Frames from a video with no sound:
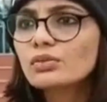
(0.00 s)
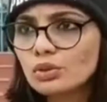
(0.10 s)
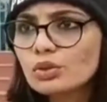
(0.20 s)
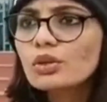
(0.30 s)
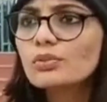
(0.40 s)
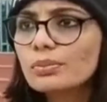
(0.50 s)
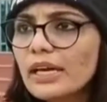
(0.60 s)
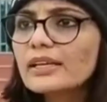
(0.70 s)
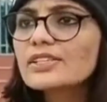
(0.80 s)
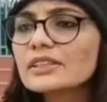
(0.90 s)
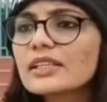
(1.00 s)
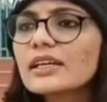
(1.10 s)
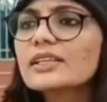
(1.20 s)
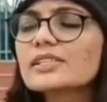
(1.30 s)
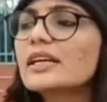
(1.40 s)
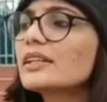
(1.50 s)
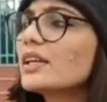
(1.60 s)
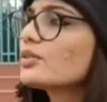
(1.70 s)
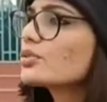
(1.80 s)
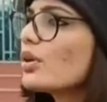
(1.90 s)
वो तो बिहार की जनता ने डिसाइड किया
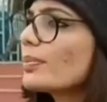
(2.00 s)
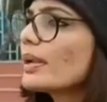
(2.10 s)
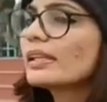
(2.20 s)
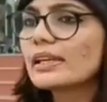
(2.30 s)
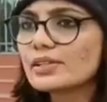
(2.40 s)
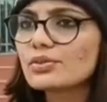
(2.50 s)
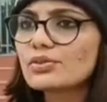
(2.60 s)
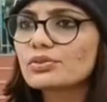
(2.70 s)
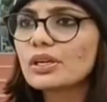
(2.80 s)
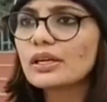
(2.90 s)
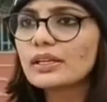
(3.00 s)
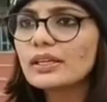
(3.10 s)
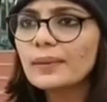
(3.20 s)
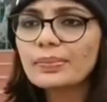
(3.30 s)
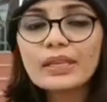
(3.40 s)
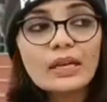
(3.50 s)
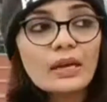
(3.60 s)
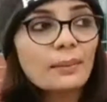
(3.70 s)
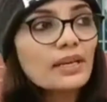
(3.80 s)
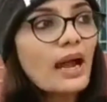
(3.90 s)
कि उसको अपना नेता किसको चुनना है ठीक है
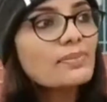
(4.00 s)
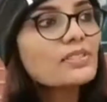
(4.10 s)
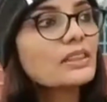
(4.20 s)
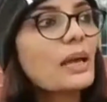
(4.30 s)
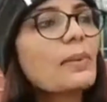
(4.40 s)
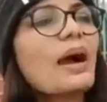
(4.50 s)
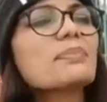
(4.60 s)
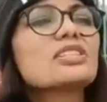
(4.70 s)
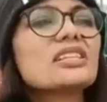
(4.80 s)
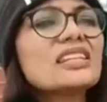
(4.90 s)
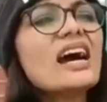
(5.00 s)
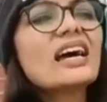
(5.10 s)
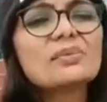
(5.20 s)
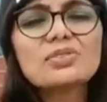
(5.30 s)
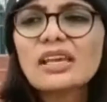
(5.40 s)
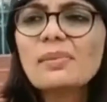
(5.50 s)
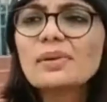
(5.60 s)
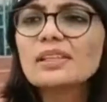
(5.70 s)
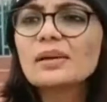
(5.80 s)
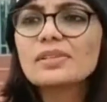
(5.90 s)
पर आप सत्ता में आप जीते हारे हमसे क्या
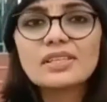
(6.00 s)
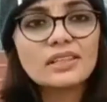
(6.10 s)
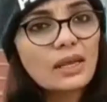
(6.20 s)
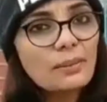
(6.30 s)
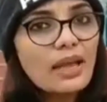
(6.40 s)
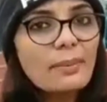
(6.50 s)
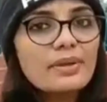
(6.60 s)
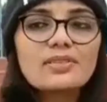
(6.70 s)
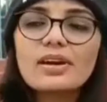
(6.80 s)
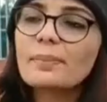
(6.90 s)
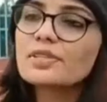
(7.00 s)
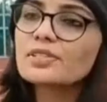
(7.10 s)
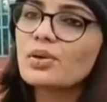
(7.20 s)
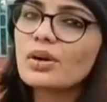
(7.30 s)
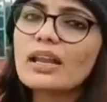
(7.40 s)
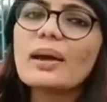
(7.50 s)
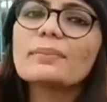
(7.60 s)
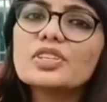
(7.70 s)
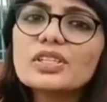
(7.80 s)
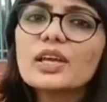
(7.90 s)
मतलब है सत्ता में आप सवाल आप ही से होगा अरे आप
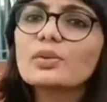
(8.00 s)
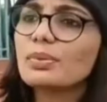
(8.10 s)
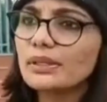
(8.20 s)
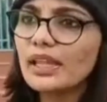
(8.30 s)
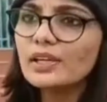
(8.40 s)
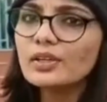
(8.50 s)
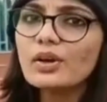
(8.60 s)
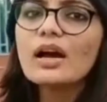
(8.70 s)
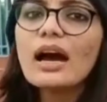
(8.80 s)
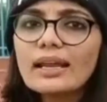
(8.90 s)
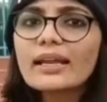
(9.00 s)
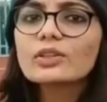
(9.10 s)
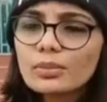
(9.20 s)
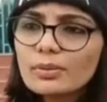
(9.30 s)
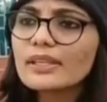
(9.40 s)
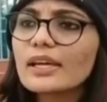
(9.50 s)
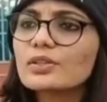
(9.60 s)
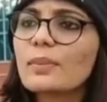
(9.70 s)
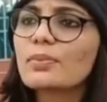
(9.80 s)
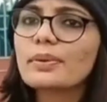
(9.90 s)
जीत गए बधाई हो हार गए तो भी बधाई
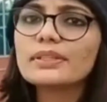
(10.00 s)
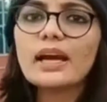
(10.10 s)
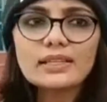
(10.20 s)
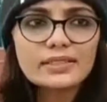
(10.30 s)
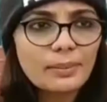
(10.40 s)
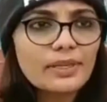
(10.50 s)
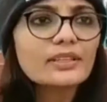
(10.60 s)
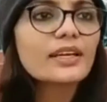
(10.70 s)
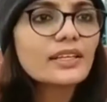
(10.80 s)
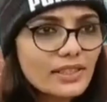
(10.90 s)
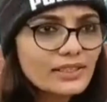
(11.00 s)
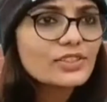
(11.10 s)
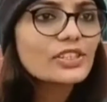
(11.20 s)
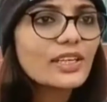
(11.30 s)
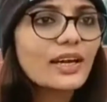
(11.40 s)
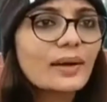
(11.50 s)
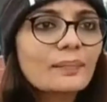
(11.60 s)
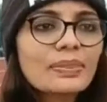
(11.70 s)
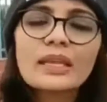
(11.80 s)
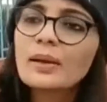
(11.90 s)
हो आपको भैया अगले साल मेहनत करिएगा जीतिएगा
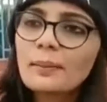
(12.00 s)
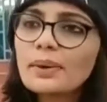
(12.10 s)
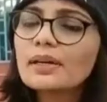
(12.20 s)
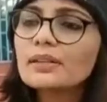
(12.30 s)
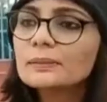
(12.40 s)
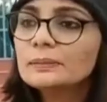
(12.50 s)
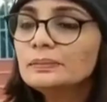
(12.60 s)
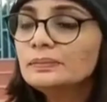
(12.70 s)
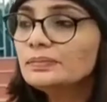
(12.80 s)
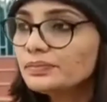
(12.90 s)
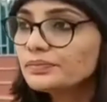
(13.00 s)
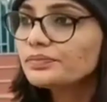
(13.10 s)
लेकिन पर सवाल